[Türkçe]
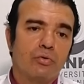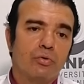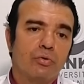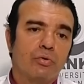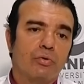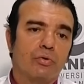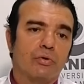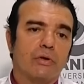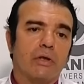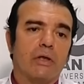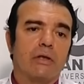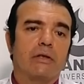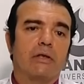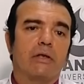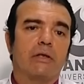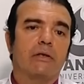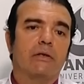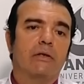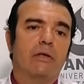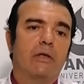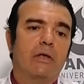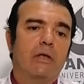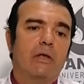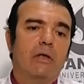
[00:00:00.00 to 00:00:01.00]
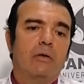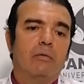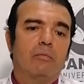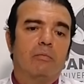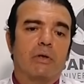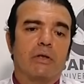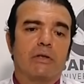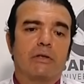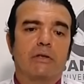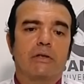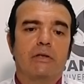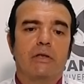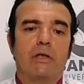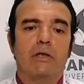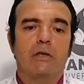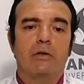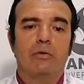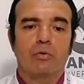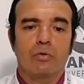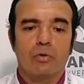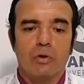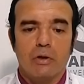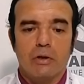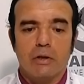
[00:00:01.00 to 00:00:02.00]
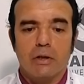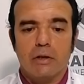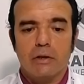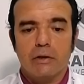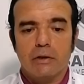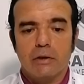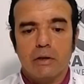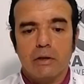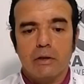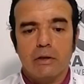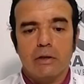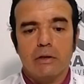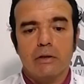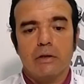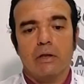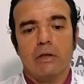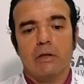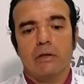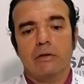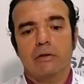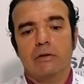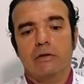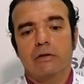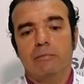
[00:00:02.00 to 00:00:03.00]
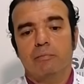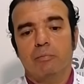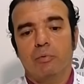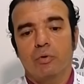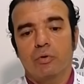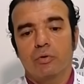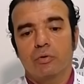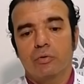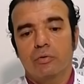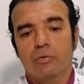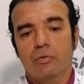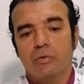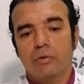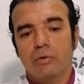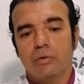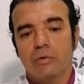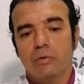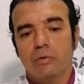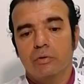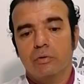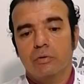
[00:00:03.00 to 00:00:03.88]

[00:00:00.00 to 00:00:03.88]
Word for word: Çünkü zaten basın yayın organlarında ya da spor e,